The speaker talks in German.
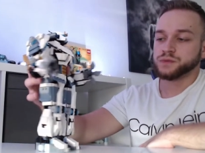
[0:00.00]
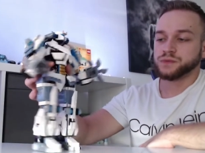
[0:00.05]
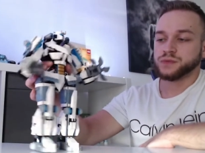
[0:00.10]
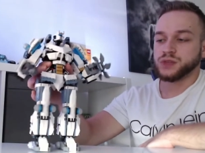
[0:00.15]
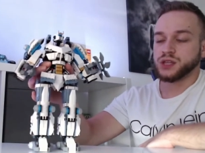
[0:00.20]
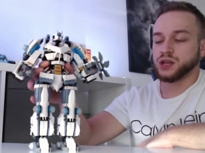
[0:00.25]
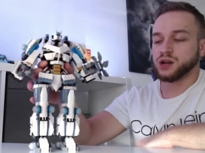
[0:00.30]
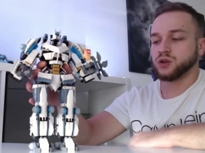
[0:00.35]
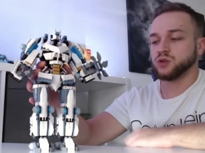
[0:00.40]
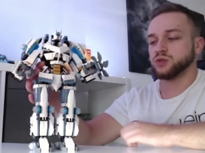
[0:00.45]

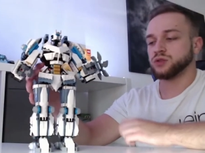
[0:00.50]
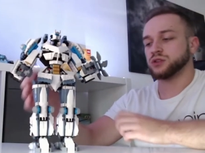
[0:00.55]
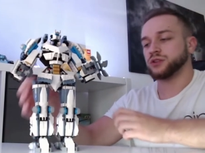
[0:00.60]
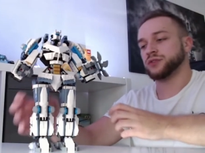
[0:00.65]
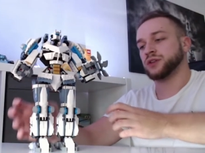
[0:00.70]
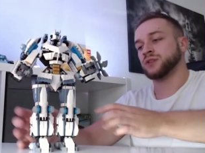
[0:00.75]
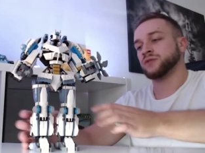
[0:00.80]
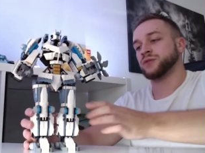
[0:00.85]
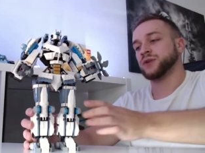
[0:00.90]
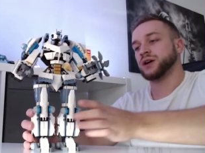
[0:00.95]
Genau, und auf
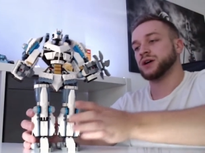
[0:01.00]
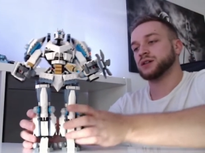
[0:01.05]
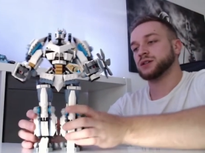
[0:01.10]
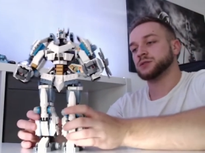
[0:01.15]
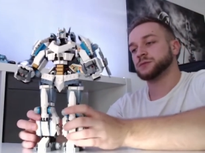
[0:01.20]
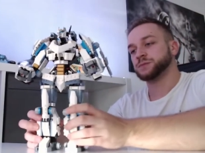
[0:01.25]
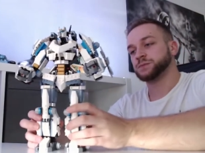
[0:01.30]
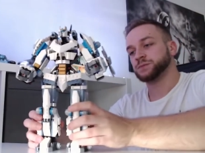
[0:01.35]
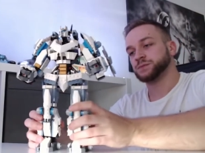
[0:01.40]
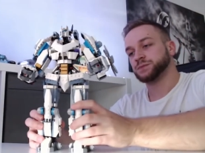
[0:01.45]
jeden Fall
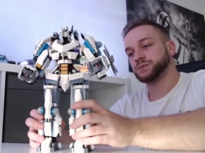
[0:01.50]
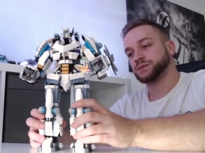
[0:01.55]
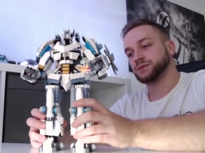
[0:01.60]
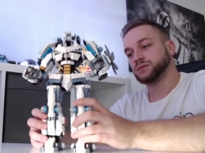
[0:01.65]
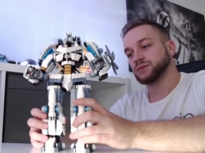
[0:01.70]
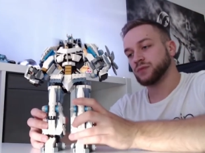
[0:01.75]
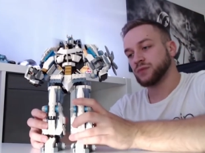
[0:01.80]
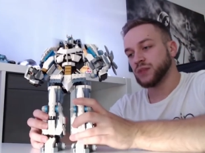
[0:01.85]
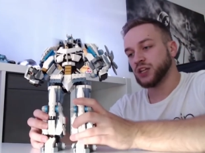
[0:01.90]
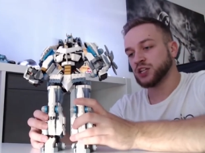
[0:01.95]

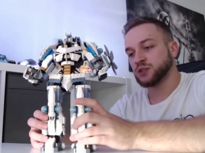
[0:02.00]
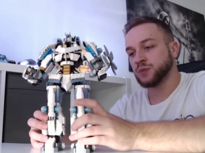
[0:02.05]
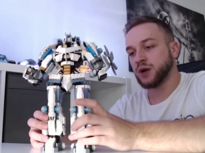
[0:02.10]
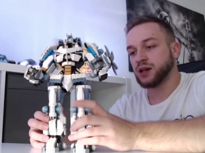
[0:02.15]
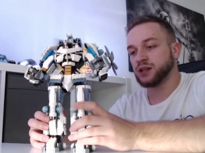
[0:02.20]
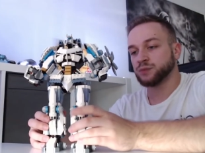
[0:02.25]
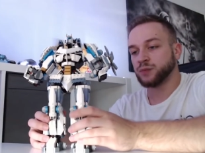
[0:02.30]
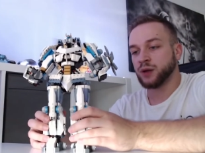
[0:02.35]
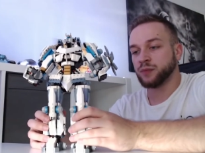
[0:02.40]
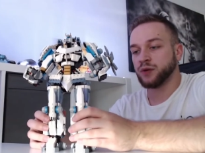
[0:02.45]
ist mir
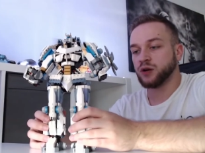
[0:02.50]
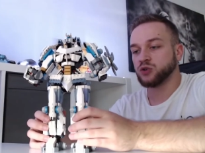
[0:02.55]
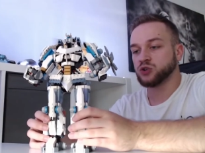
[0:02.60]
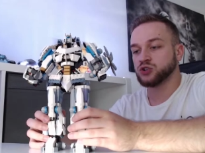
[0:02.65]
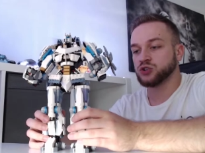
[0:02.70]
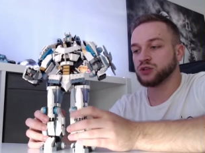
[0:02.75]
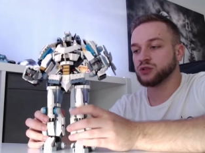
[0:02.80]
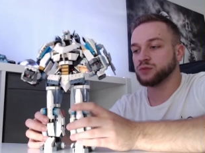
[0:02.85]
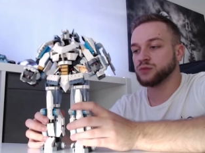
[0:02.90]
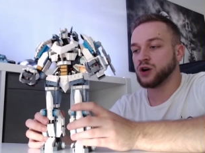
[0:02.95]
halt beim Bauch
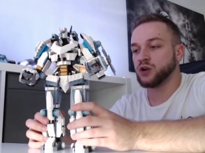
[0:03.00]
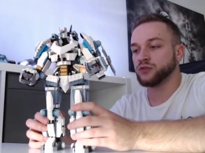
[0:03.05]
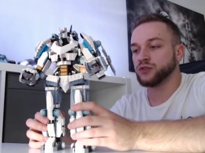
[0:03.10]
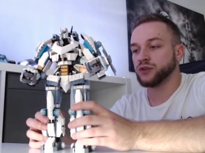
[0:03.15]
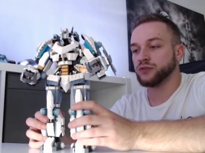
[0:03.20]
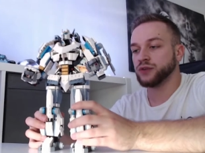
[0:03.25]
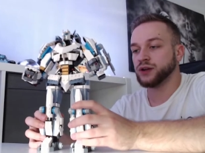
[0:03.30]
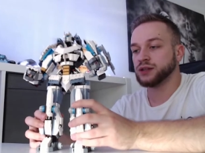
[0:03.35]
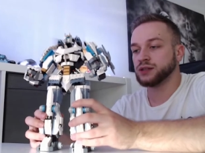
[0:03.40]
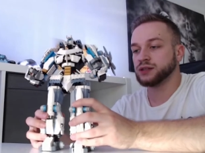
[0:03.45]
schon
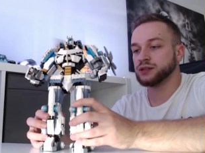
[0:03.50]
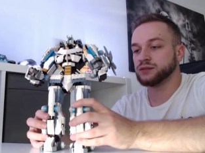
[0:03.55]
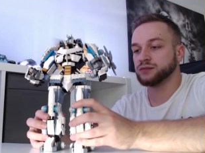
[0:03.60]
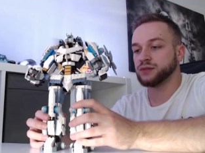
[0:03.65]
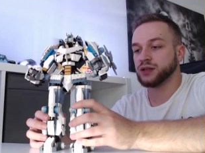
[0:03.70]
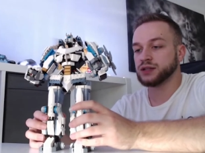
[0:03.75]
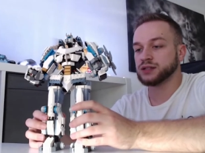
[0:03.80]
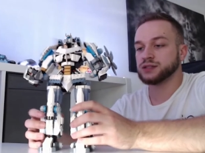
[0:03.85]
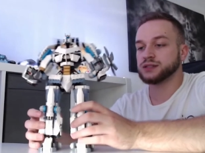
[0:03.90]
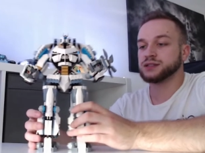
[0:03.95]
aufgefallen,
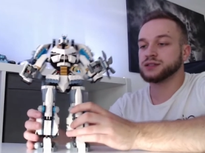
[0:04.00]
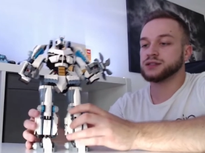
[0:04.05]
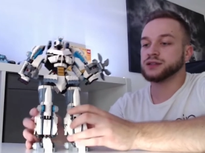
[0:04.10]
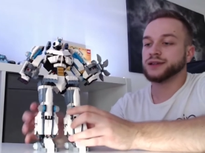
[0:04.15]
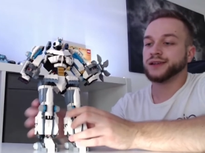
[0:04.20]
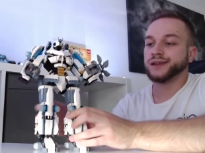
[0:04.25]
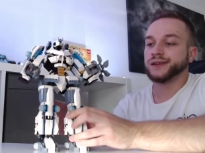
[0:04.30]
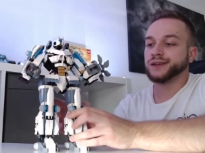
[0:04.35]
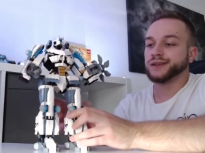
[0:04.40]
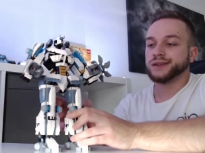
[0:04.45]
dass
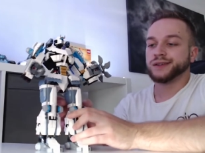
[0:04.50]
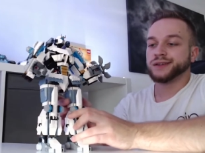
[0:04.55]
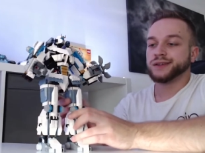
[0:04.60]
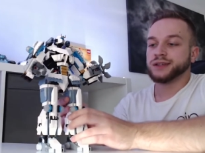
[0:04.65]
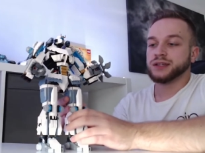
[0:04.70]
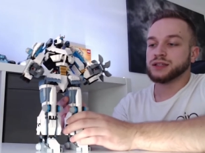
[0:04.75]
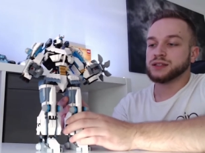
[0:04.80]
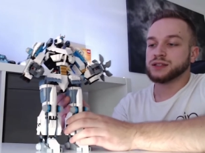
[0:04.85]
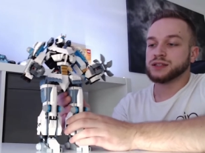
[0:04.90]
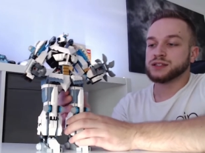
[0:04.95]

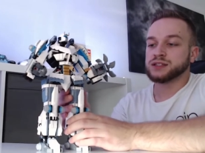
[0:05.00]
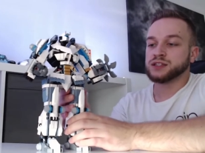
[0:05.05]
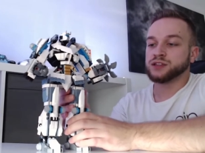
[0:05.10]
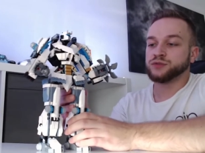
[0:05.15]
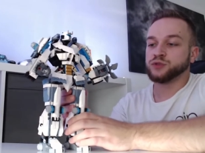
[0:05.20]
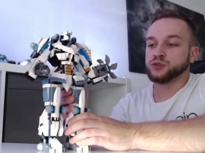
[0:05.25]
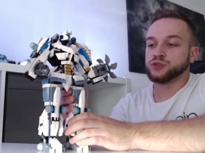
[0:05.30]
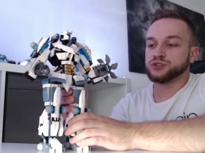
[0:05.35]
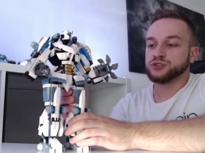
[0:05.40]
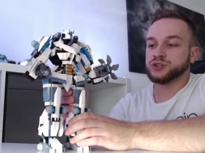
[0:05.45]
das nicht
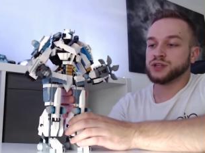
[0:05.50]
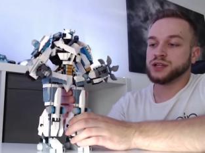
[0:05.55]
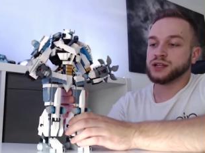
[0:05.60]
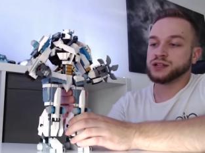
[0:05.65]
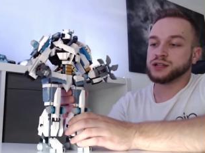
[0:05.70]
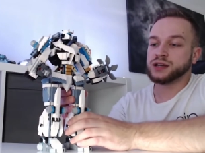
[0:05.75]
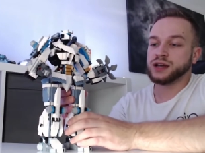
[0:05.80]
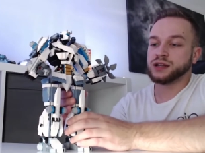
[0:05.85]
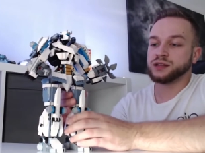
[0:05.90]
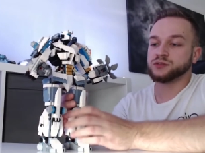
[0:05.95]
funktionieren
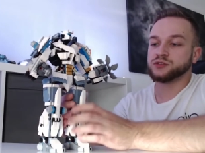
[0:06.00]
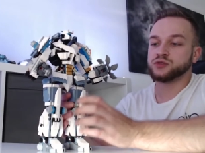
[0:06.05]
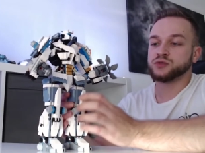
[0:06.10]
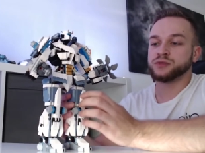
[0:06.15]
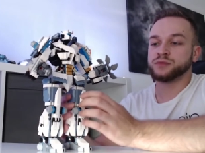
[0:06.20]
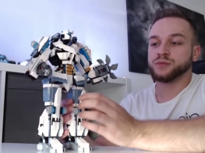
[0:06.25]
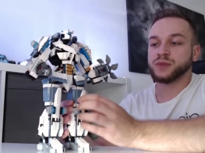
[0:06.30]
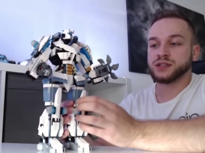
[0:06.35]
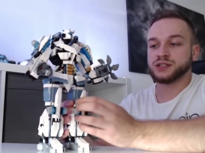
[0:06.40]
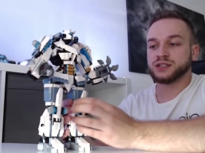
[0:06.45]
kann, so
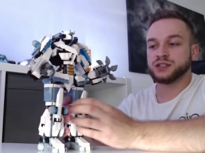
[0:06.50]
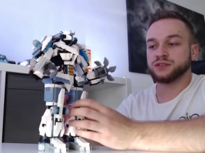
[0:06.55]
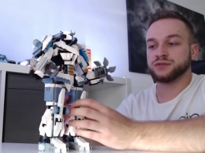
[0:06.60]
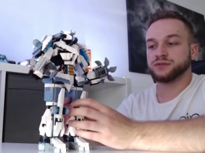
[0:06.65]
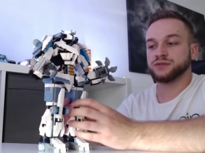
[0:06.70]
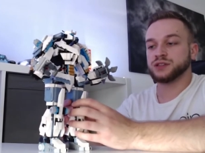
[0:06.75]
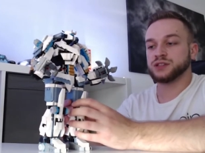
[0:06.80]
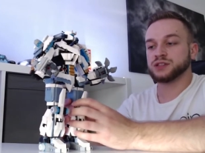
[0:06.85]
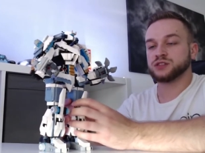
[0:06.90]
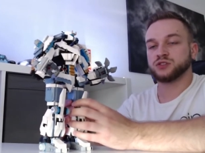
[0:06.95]
massiv
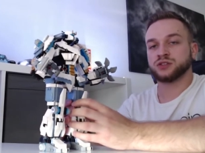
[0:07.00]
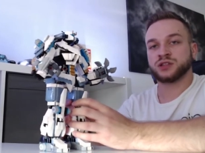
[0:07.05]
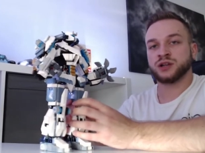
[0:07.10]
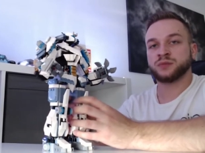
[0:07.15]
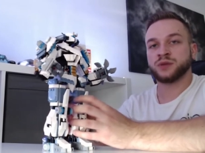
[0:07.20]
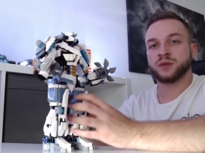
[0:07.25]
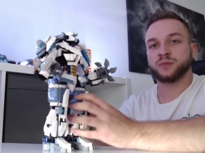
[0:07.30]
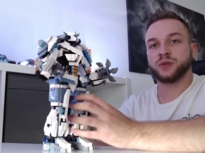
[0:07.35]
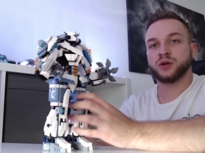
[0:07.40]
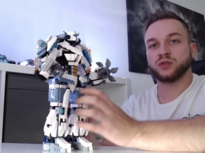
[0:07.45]
wie das
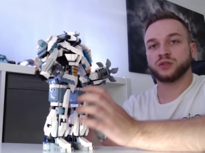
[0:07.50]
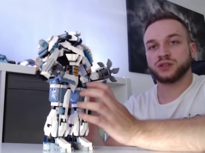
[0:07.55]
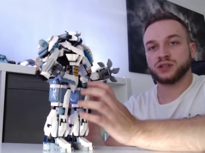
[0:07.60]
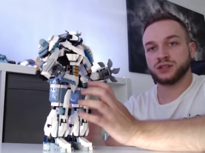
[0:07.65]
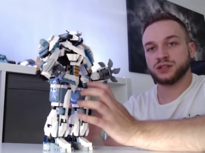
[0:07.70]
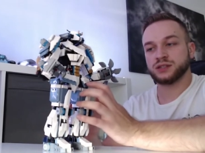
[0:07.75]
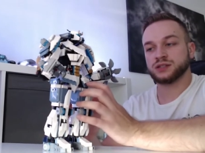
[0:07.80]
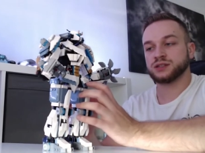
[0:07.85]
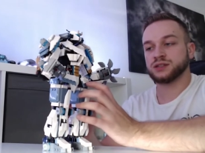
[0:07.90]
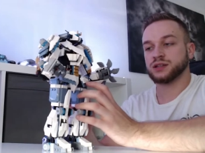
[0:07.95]
zusammengebaut
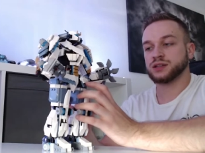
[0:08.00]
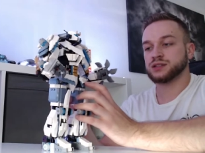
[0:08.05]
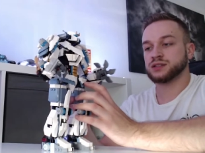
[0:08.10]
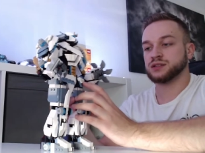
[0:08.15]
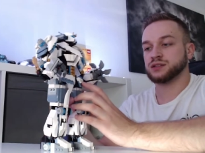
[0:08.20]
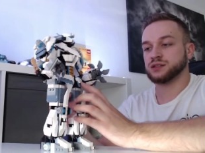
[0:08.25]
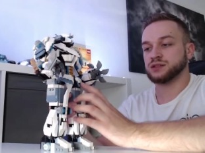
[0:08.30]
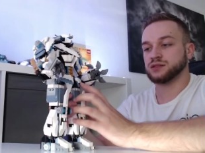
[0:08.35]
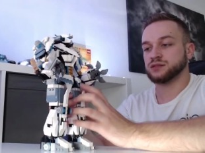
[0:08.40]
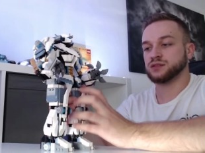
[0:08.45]
ist,
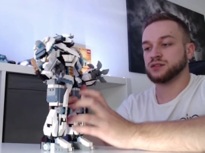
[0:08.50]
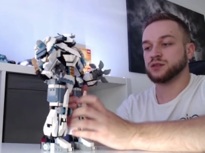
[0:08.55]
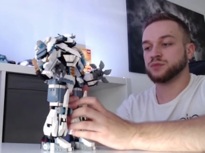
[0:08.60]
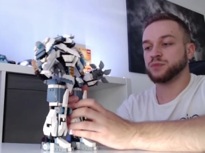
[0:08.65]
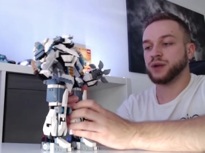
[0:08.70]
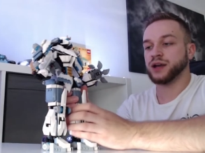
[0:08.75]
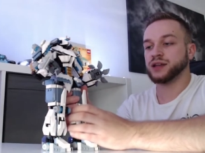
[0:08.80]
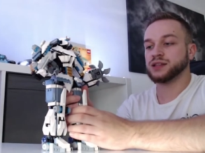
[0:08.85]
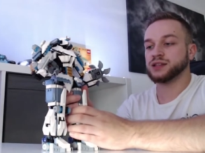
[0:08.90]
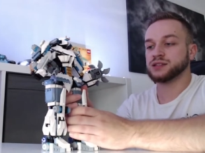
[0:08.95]
dass die
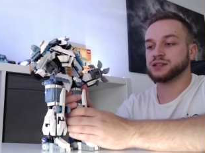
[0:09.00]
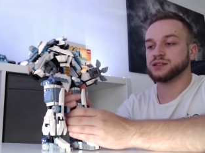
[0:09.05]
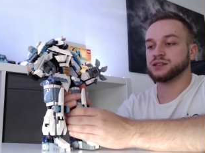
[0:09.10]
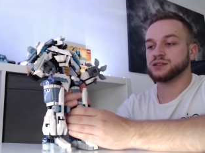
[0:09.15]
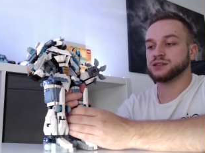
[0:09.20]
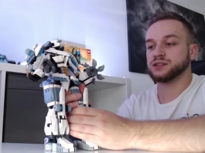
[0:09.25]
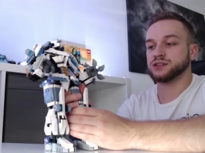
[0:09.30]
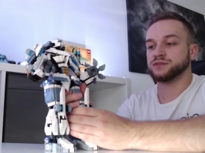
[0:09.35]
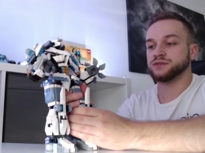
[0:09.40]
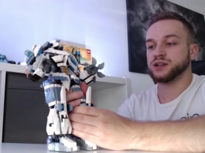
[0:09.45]
Beine
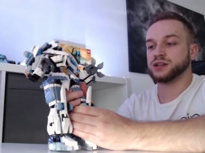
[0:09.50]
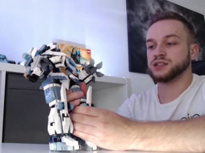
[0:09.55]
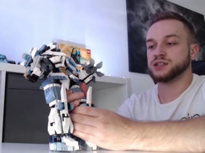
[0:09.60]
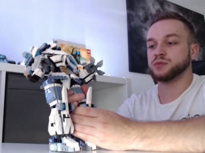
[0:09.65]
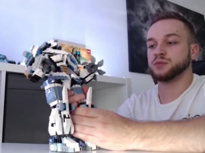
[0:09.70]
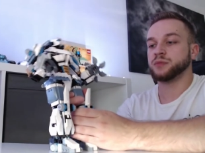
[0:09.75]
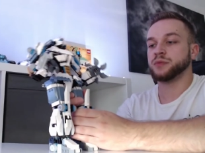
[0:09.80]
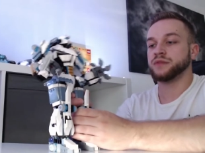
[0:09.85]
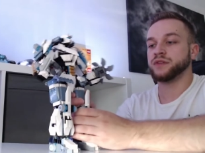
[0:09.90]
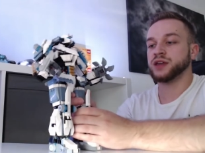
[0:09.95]
sich
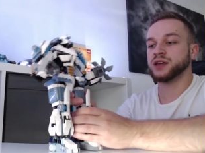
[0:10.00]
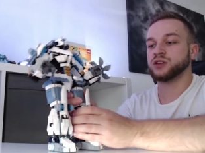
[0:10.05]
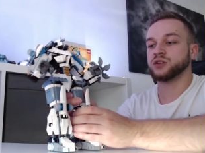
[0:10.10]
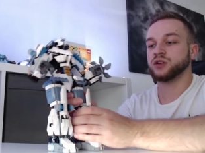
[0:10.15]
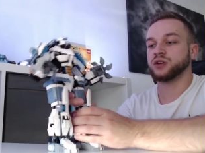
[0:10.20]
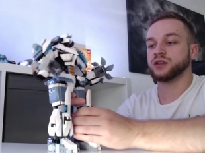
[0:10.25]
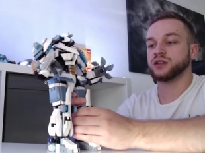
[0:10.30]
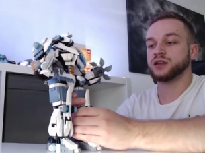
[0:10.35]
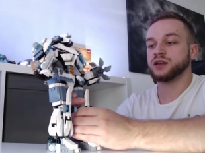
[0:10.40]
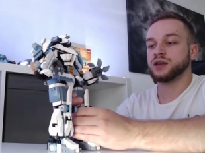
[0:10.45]
flexibel bewegen
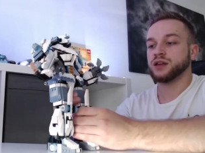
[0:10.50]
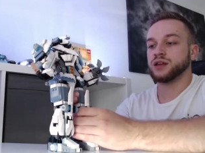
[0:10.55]
können.